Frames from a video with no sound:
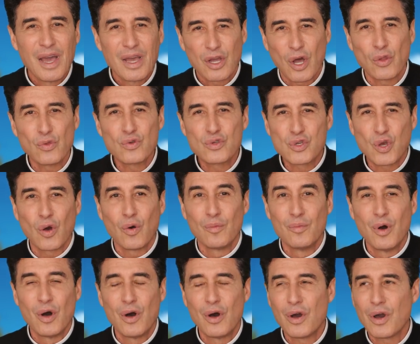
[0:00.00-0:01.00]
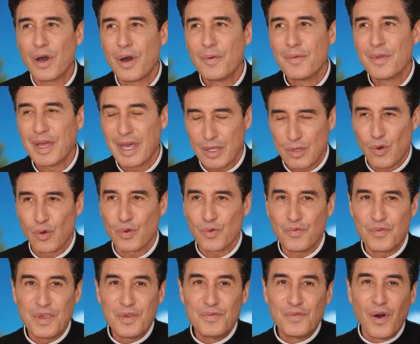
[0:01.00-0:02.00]
Quand nous serons morts et donc
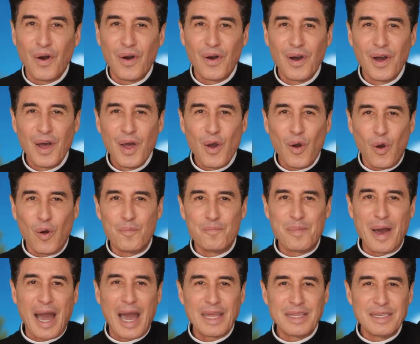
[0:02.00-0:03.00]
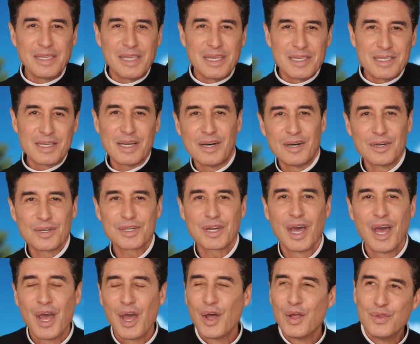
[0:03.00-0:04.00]
vivants au paradis des anges,
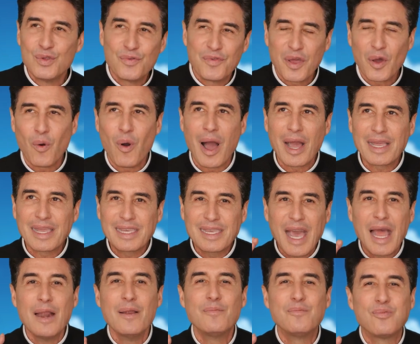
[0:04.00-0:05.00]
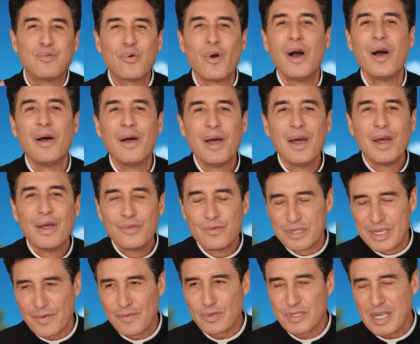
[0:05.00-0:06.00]
nous verrons à quel point
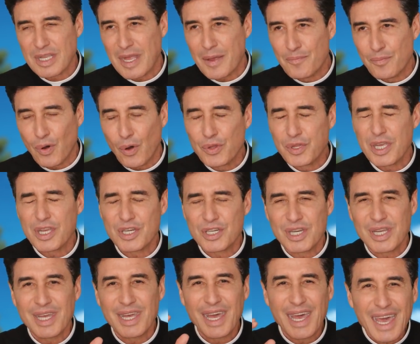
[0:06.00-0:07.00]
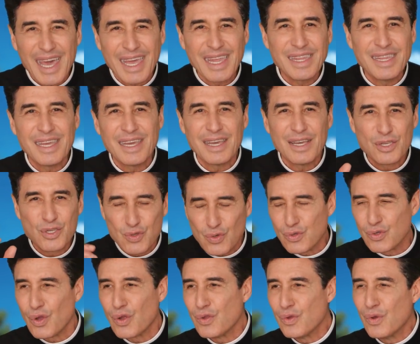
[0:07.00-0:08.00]
nous avons été protégés, aidés,
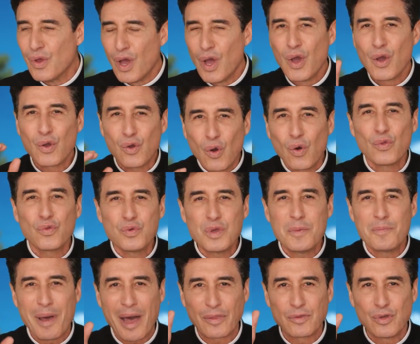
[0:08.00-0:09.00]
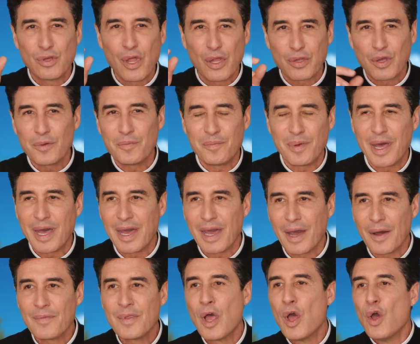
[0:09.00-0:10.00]
soutenus, conduits par Dieu notre
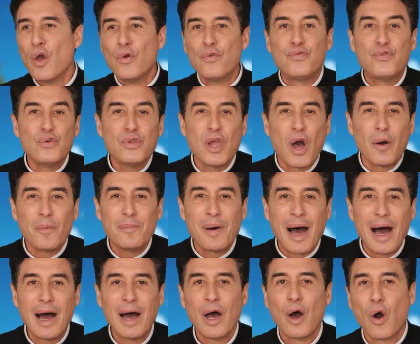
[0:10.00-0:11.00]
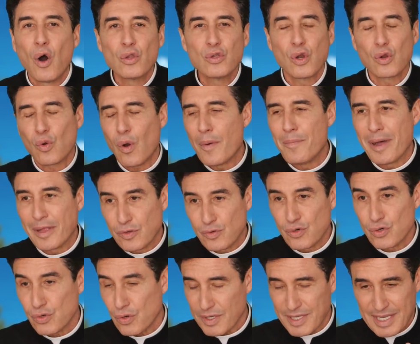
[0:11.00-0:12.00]
Père. Vu d'en bas, on ne le croit pas
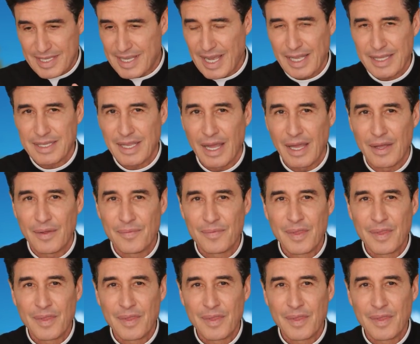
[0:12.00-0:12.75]
toujours, c'est certain.